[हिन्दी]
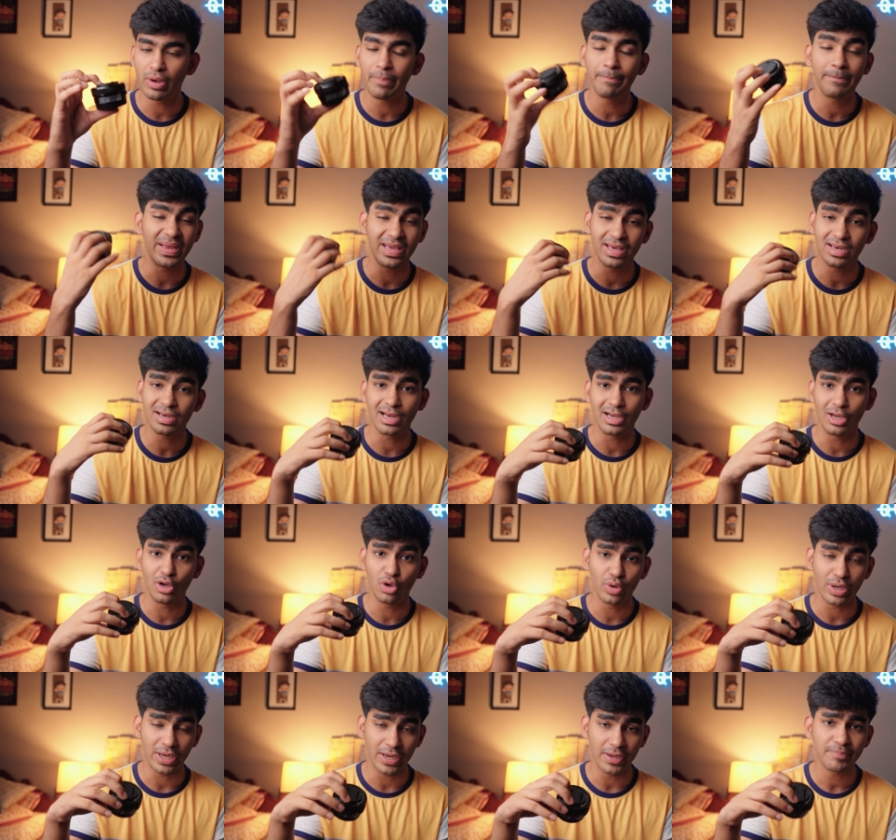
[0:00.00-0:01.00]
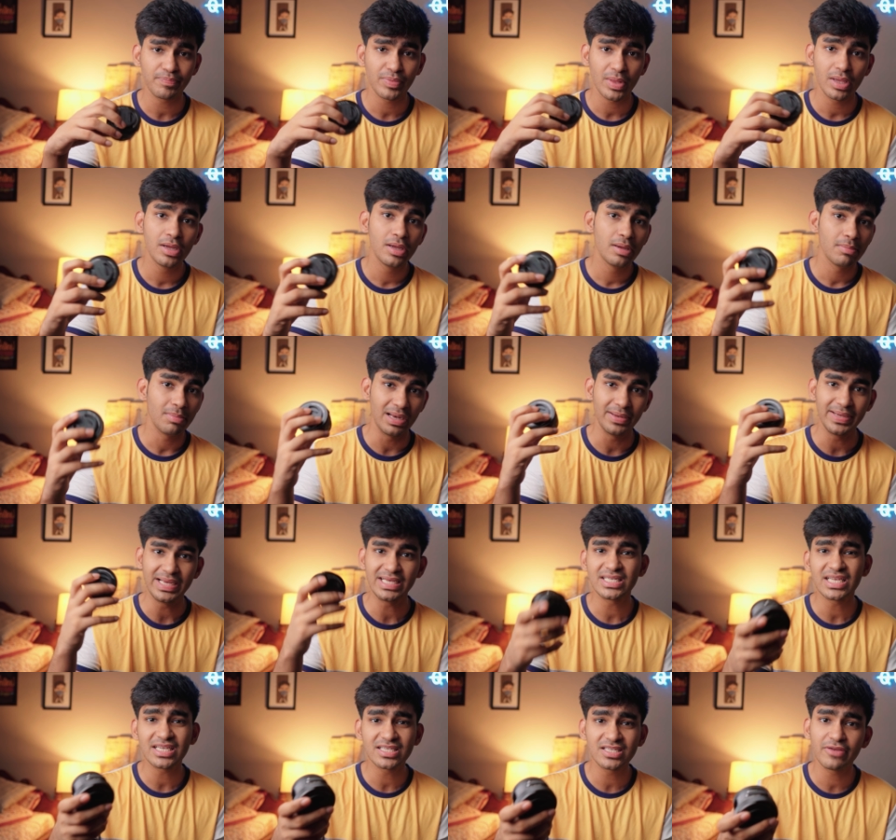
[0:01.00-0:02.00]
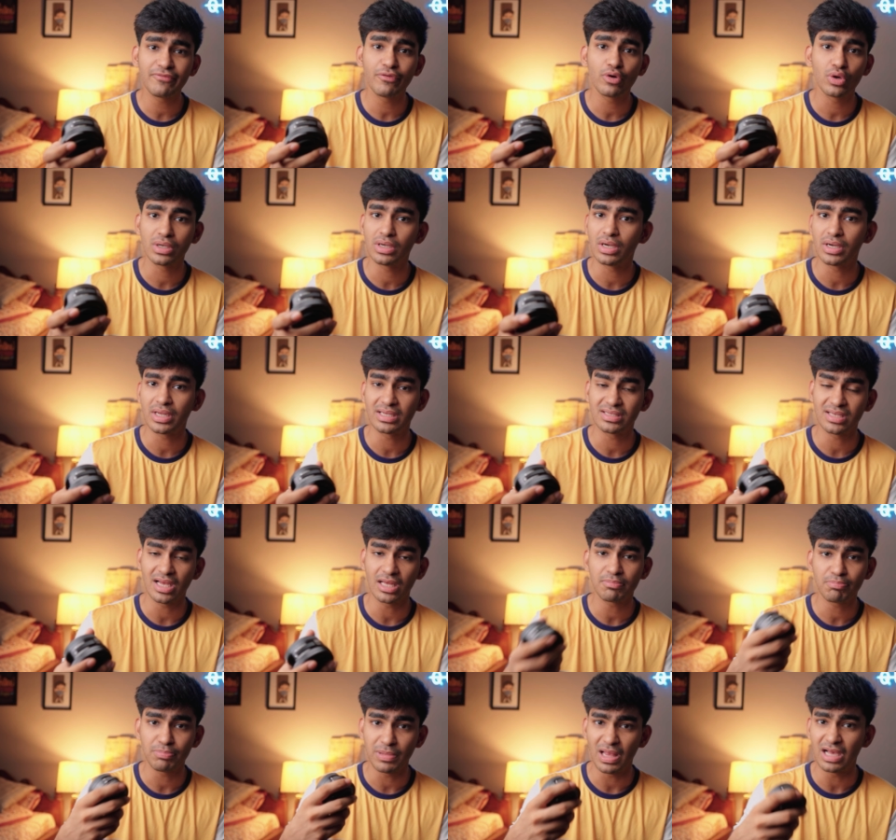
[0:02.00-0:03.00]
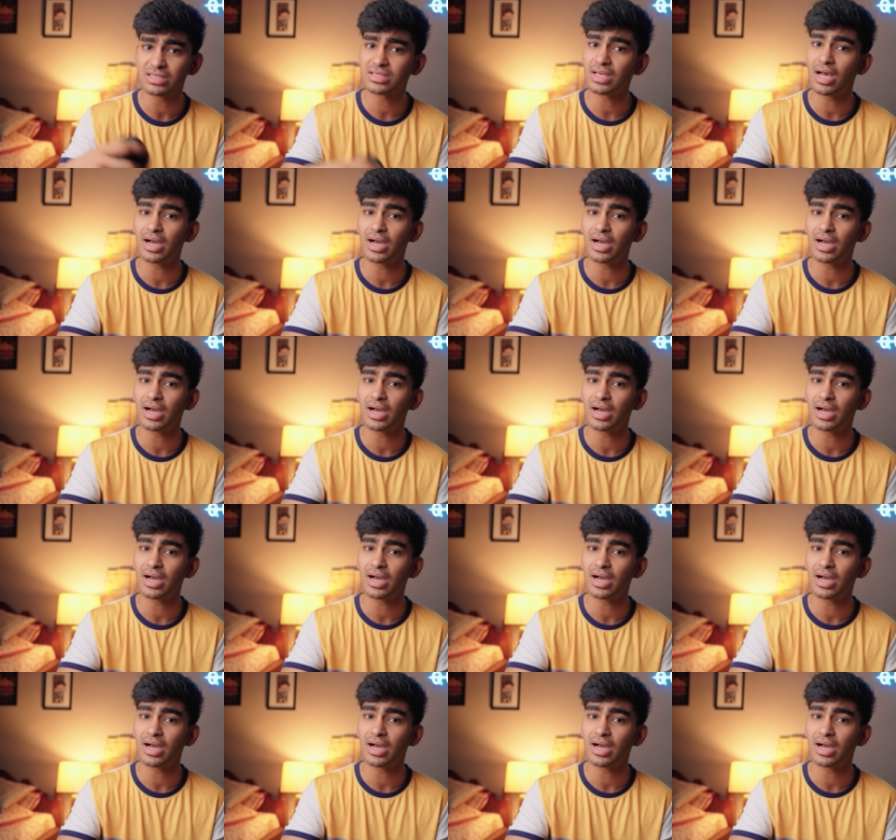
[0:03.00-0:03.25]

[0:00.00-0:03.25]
जो है पेयर कर लोगे मतलब ए सिक्सटी फोर हंड्रेड के साथ प्लस